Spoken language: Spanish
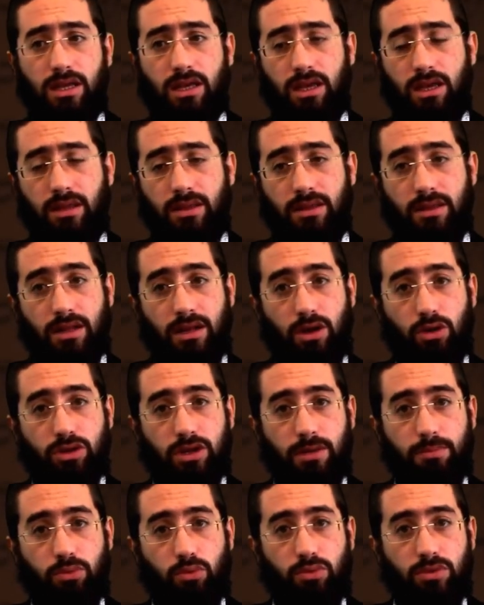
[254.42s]
y de la
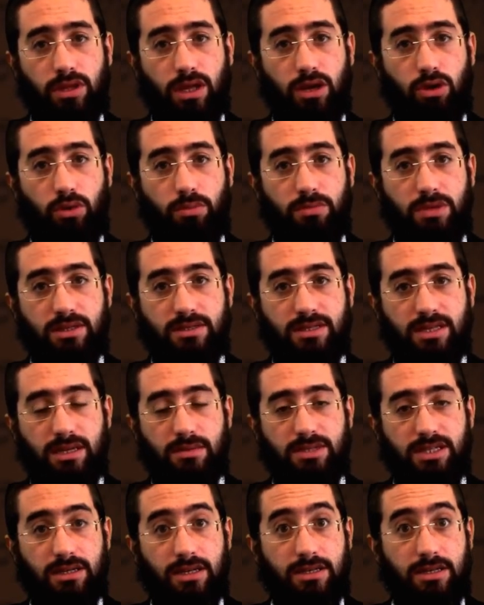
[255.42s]
otra punta los
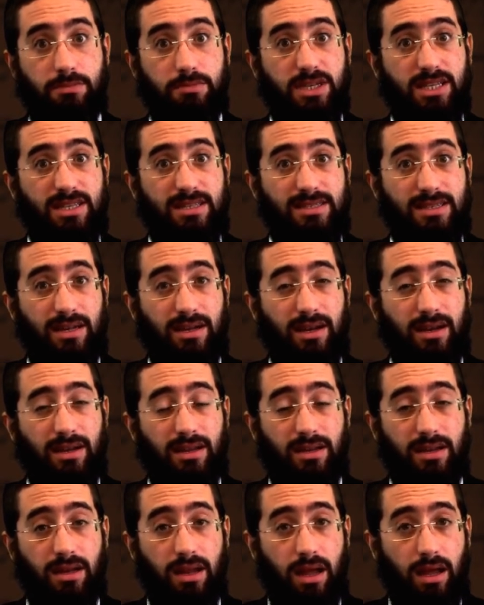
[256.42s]
Mitzrim se les empieza a cerrar
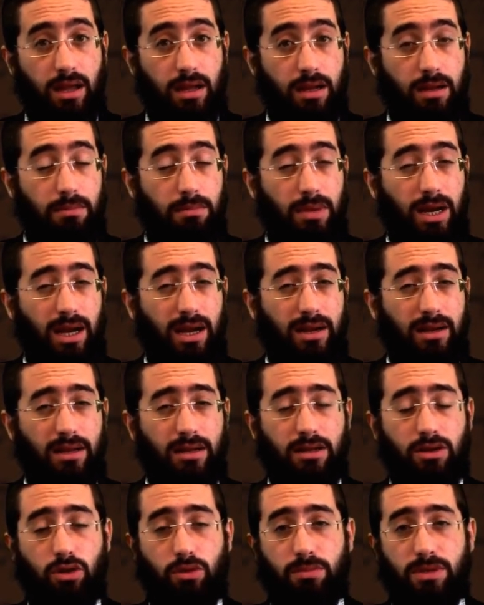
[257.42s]
el, mar,
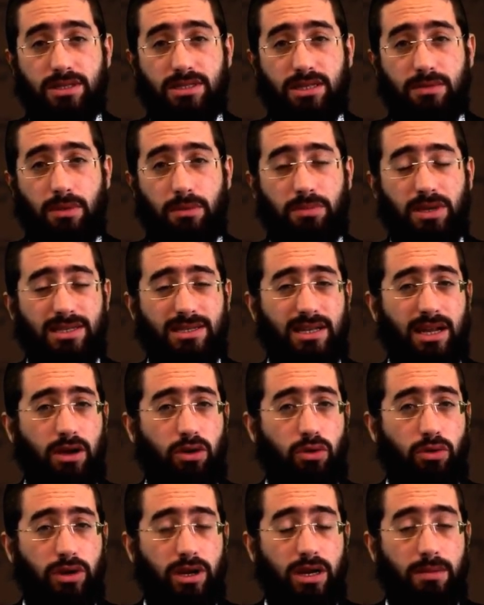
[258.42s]
los Mitzrim empiezan a
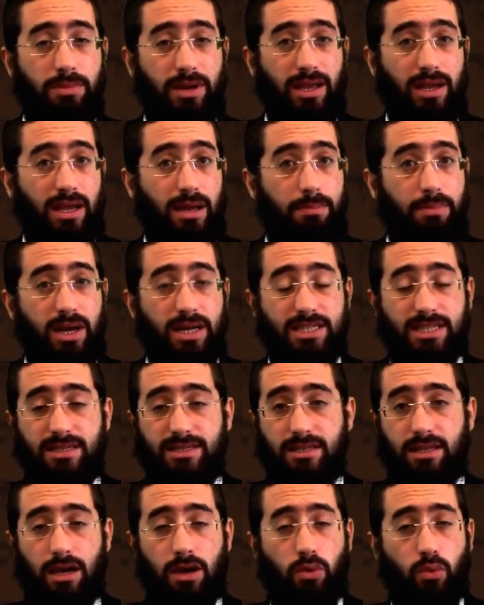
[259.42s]
correr para escaparse,
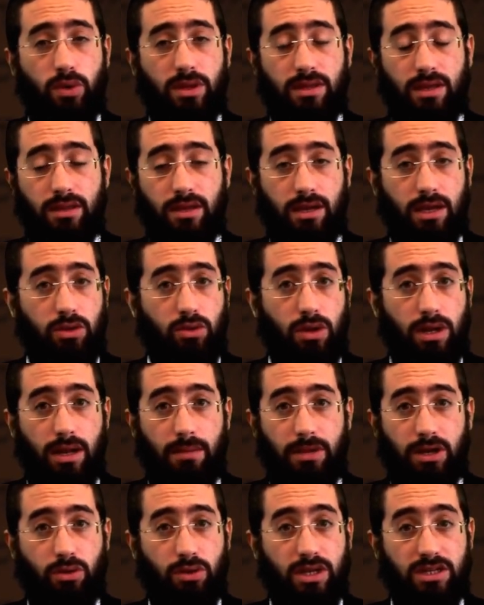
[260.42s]
se dan cuenta de que esto es la
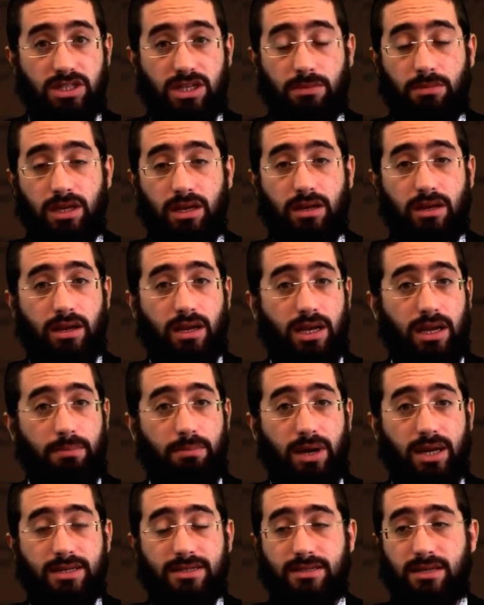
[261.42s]
mano de Hashem, quieren
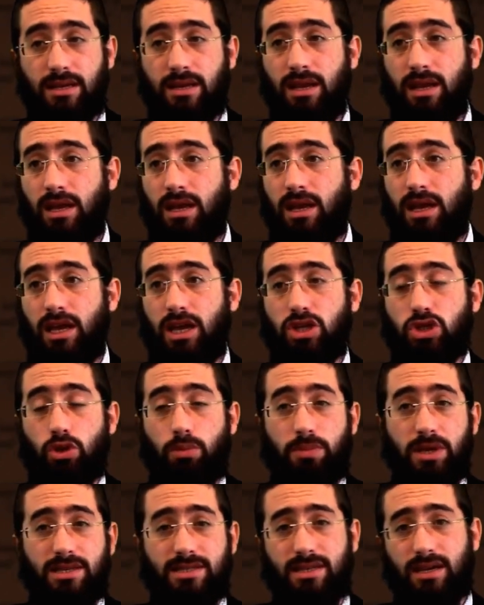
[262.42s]
escaparse, ellos
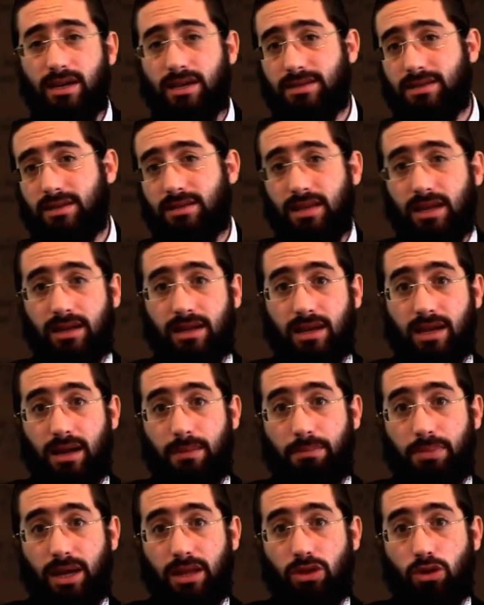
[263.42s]
piensan que se están
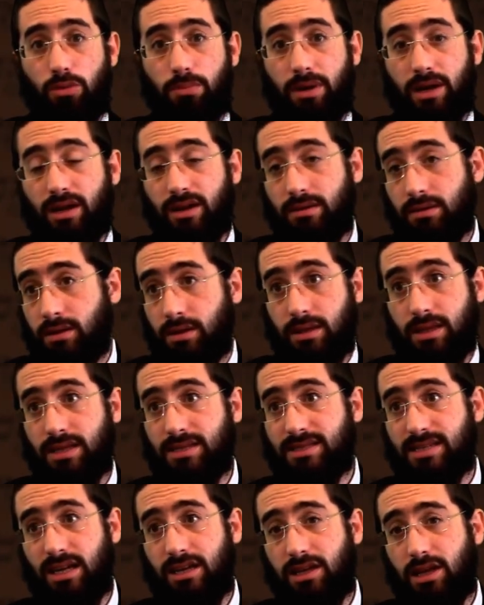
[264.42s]
escapando, para, que
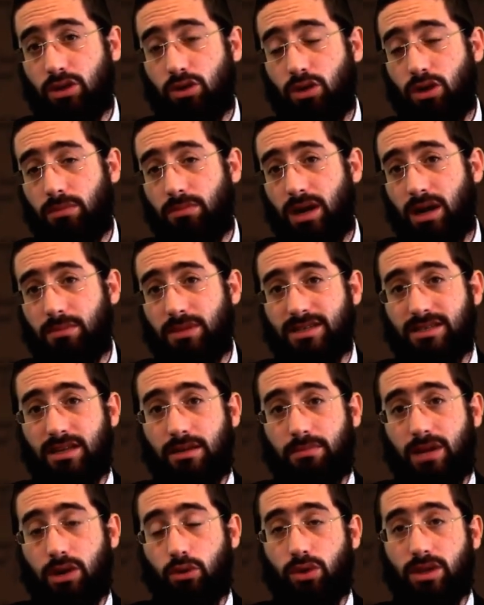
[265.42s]
están saliendo del mar, mas sin
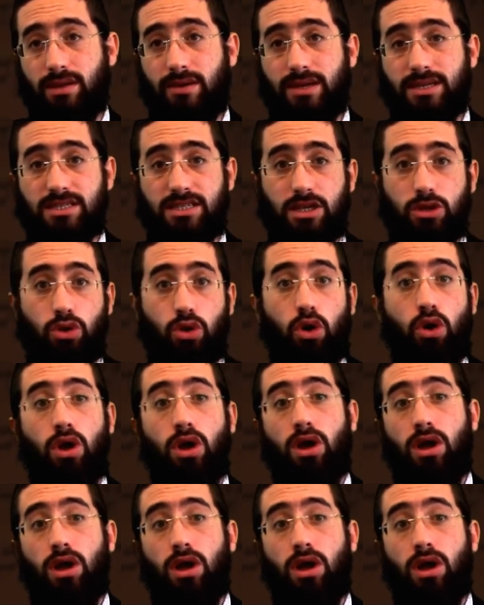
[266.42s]
embargo estaban yendo